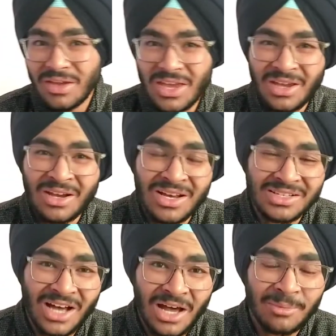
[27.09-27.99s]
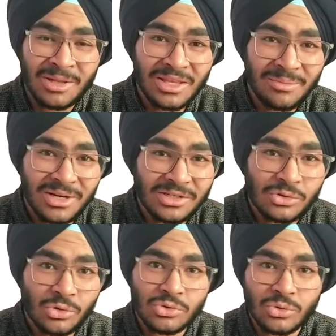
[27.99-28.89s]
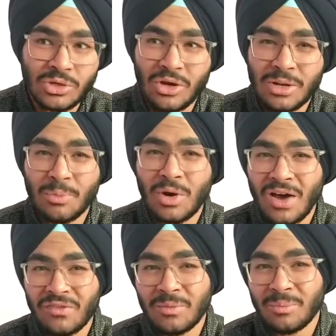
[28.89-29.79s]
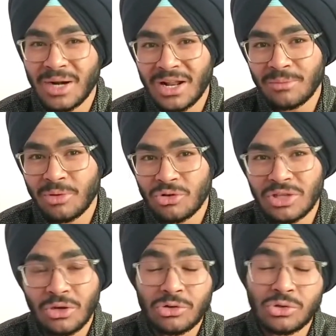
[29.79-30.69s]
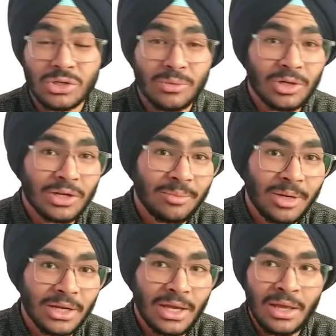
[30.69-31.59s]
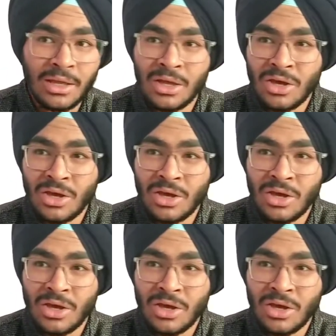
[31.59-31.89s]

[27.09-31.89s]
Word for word: एक हज़ार बंदे अब मेरे साथ जुड़ चुके हैं और ये काफ़ी बड़ा नंबर होता है कोई छोटा मोटा नंबर नहीं है